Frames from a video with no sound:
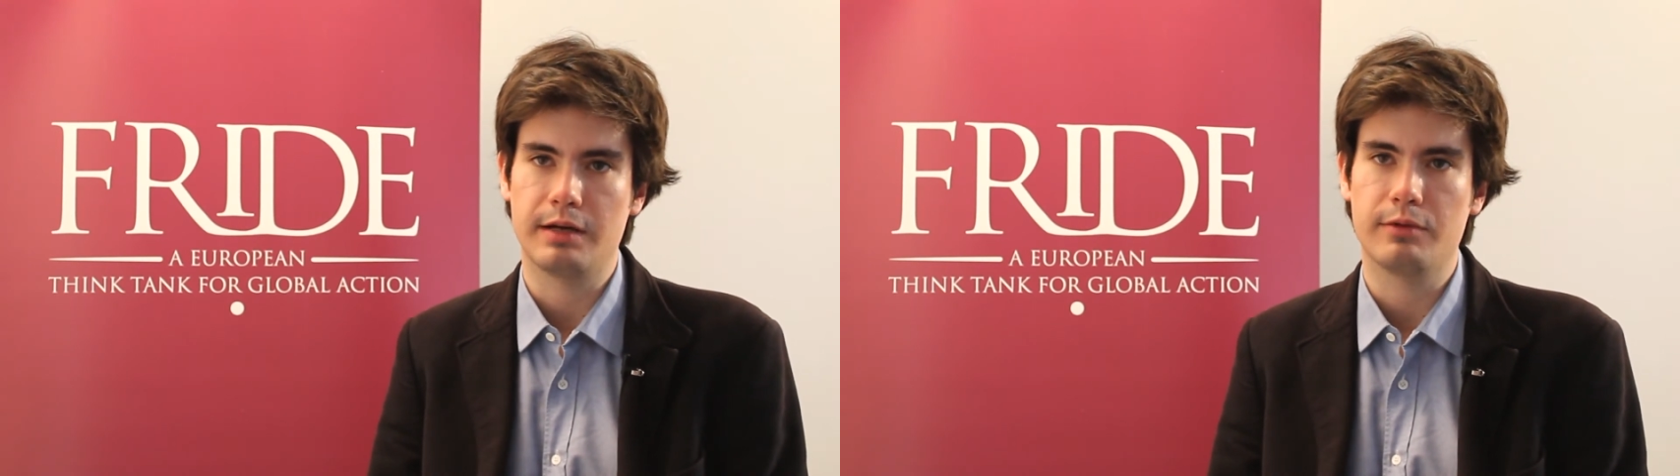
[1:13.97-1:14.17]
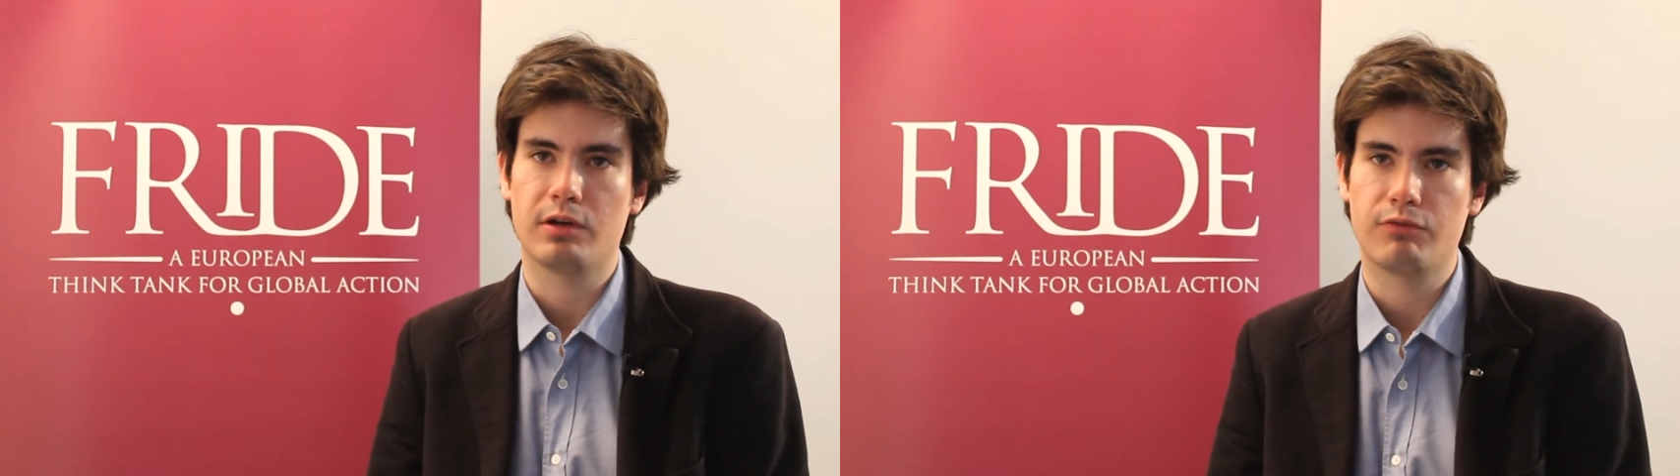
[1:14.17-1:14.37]

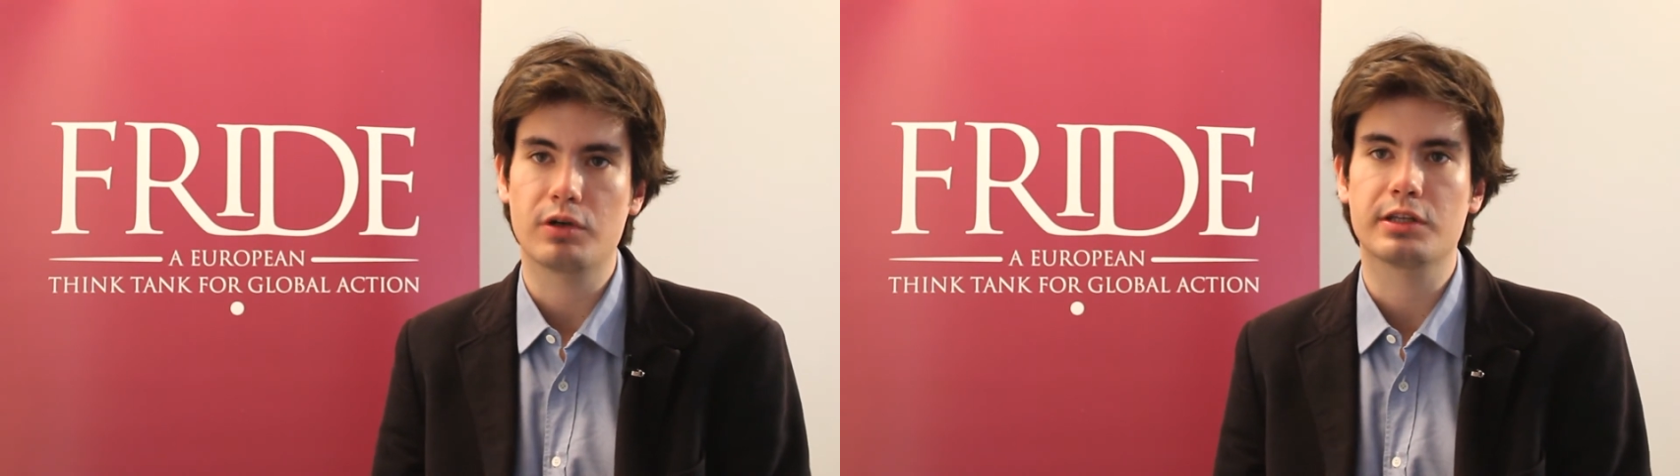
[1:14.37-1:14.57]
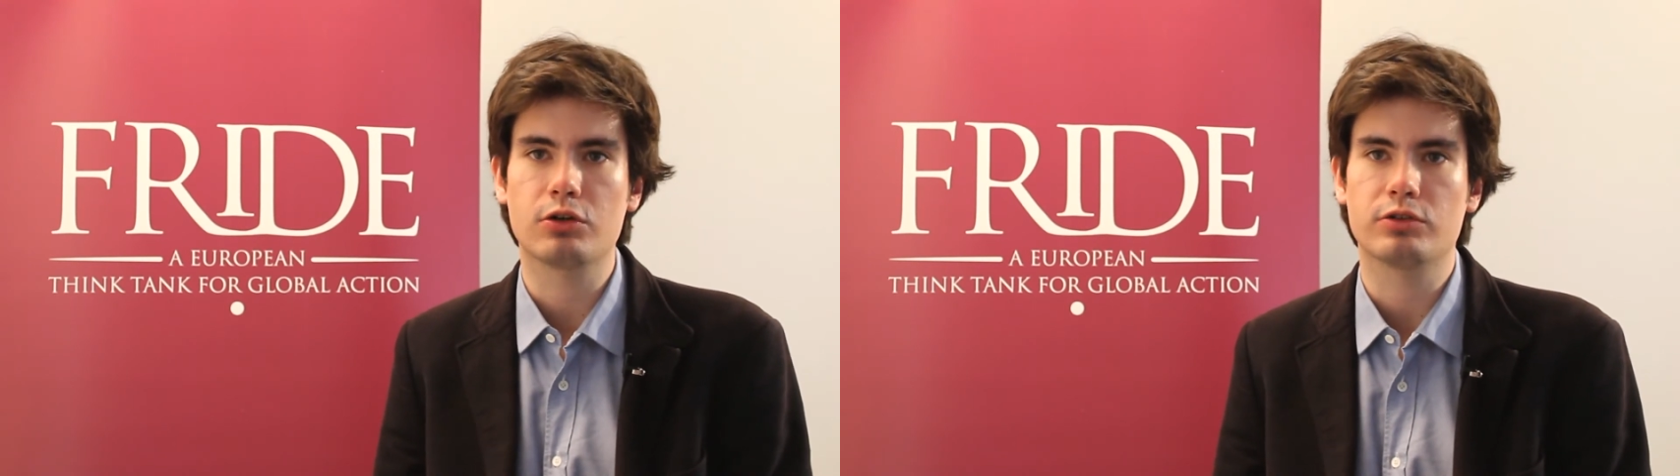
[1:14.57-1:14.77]
ha habido una
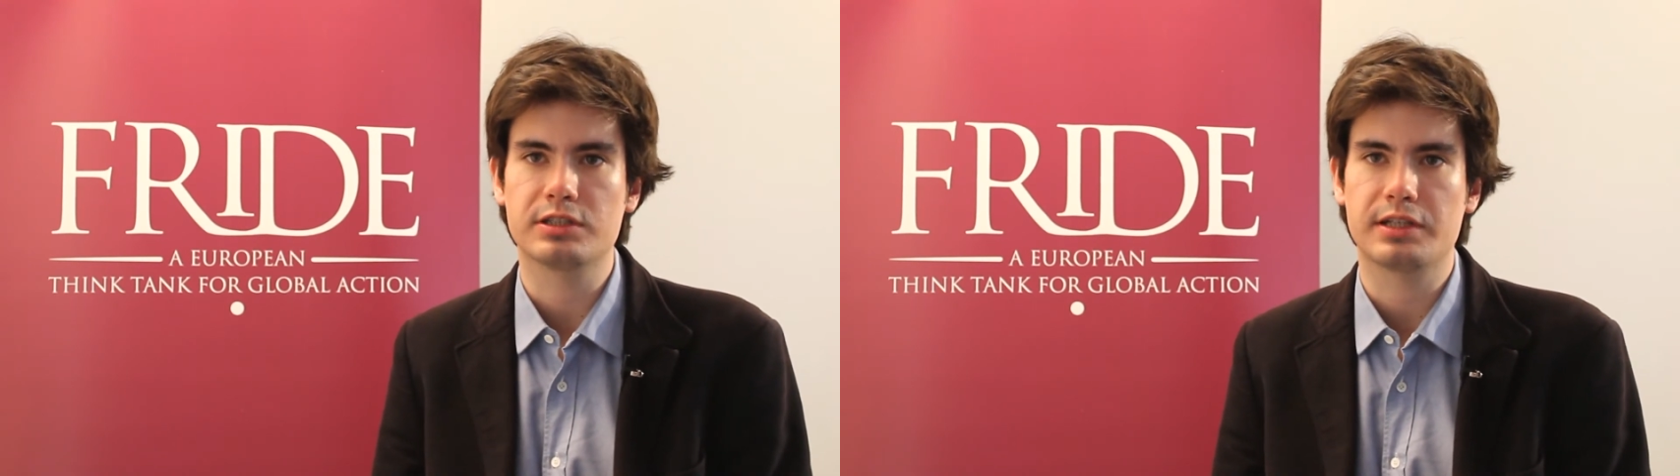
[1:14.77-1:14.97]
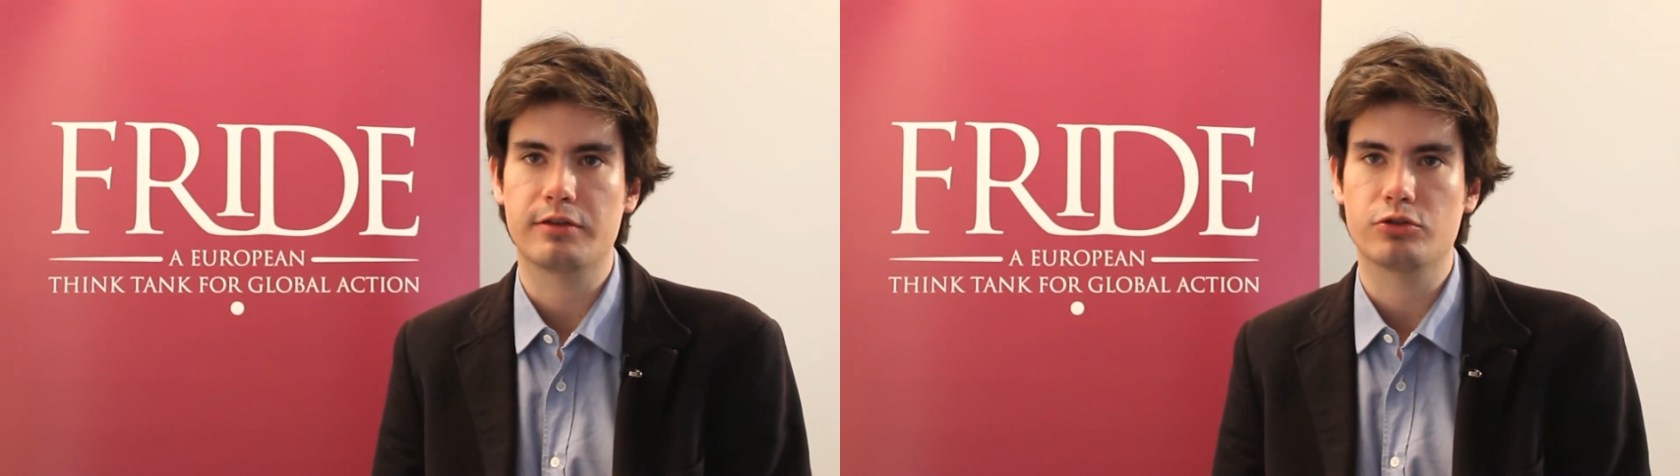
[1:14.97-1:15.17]
fuerte
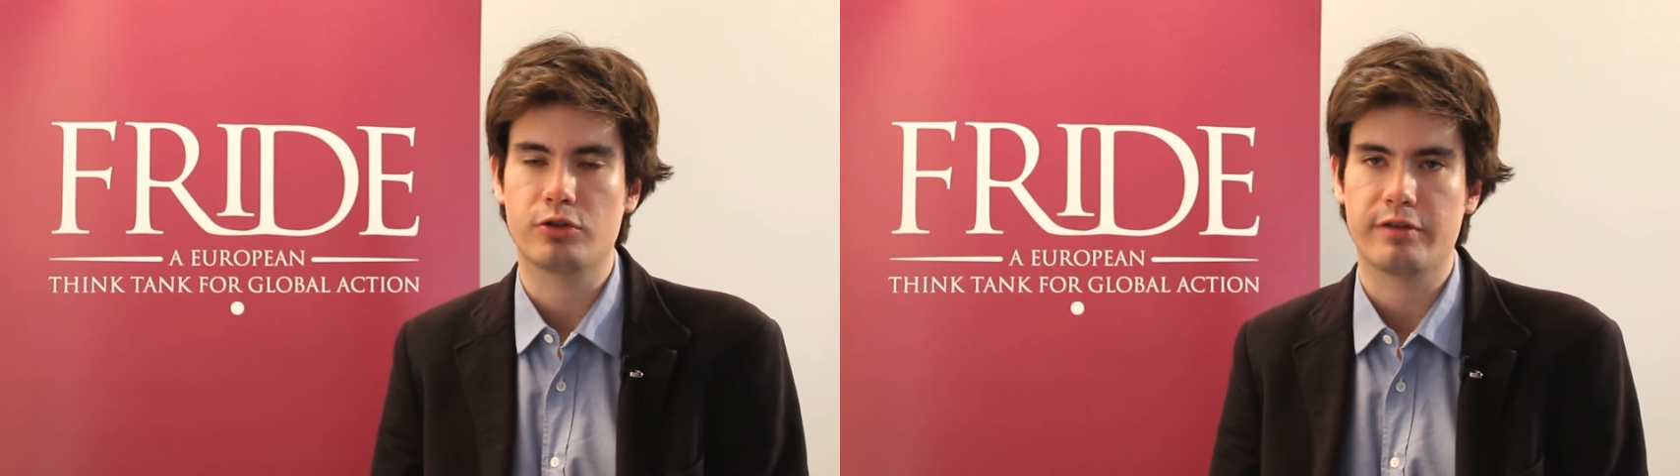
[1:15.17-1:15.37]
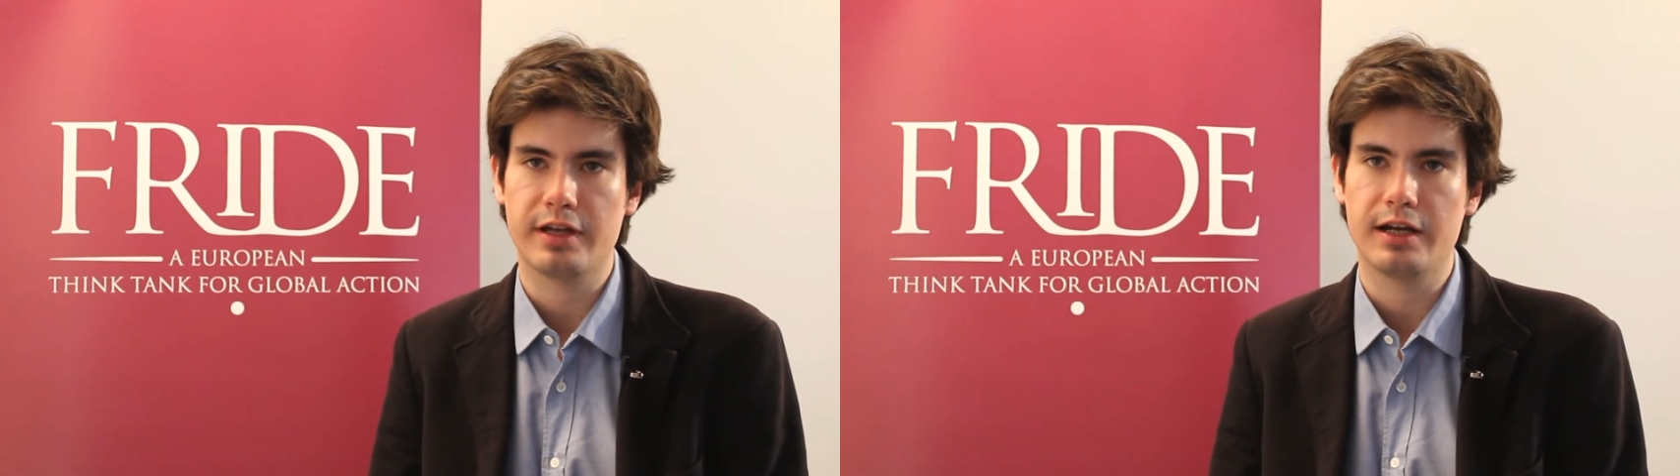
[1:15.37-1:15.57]
contestación
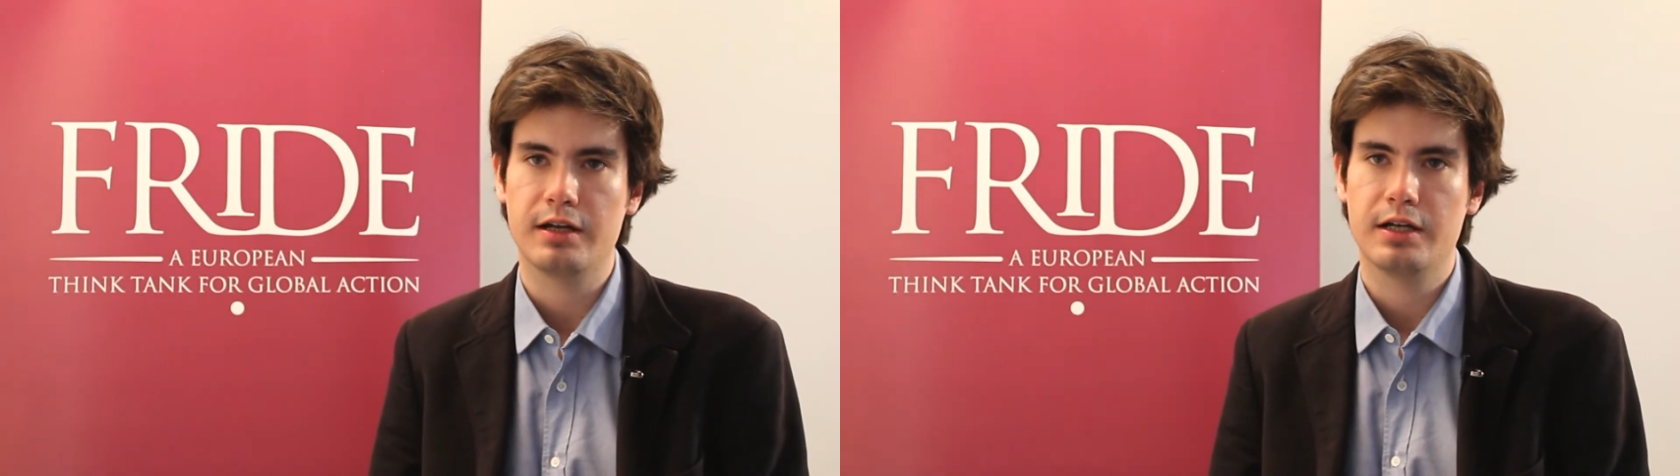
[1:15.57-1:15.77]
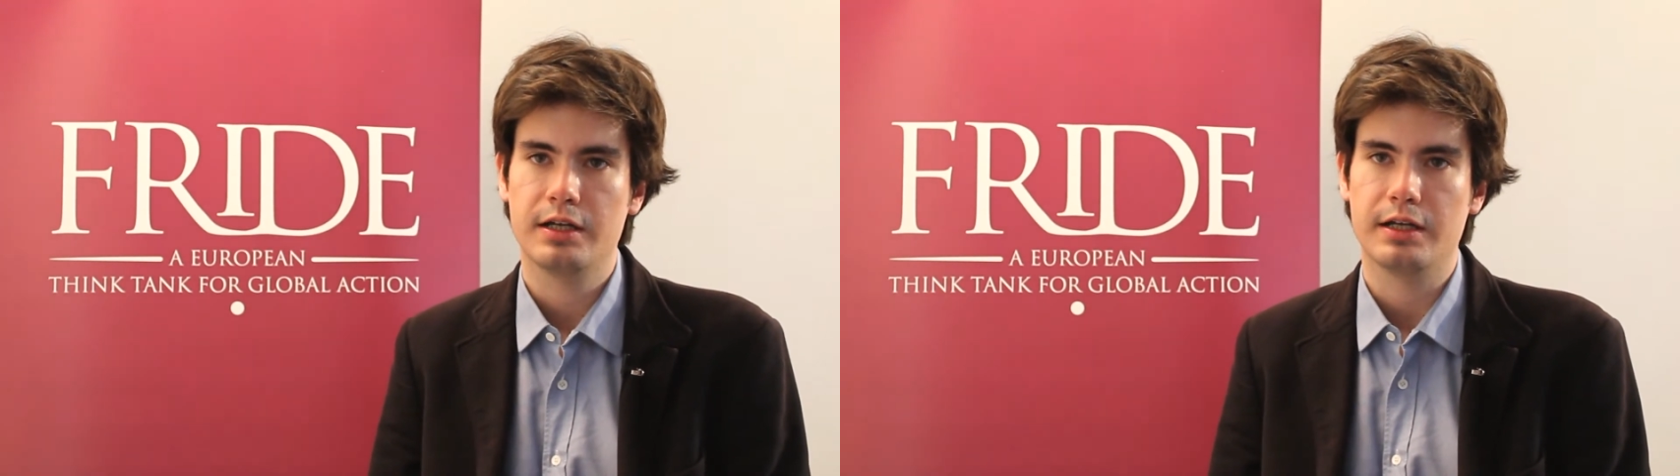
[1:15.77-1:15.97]

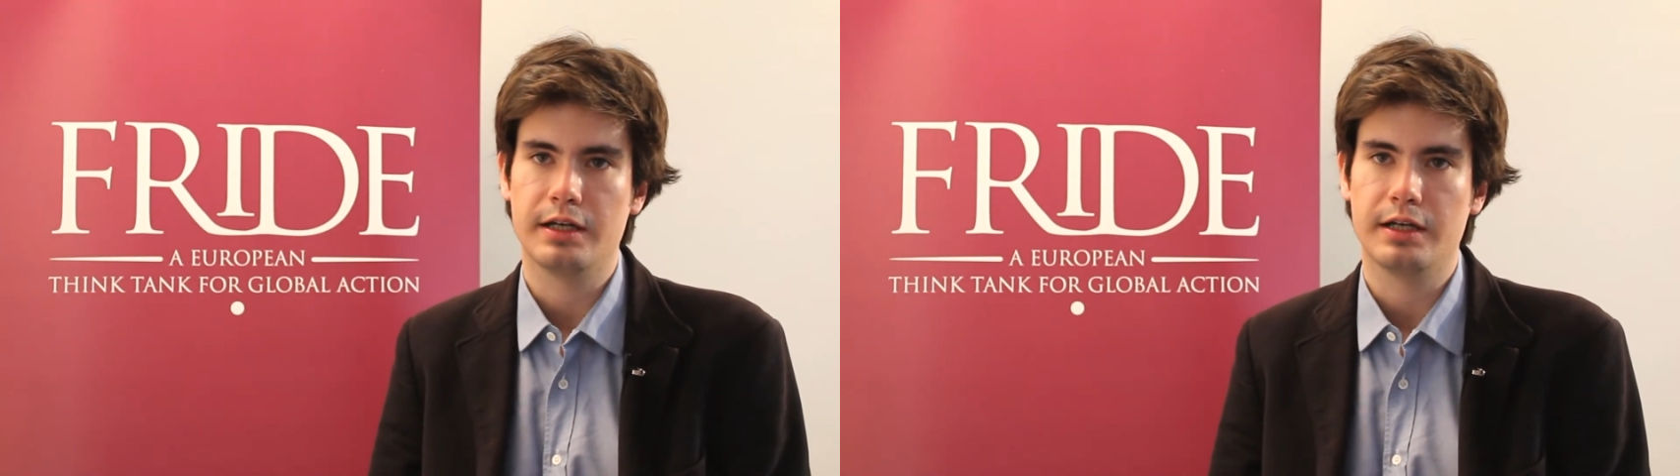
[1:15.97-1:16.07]
social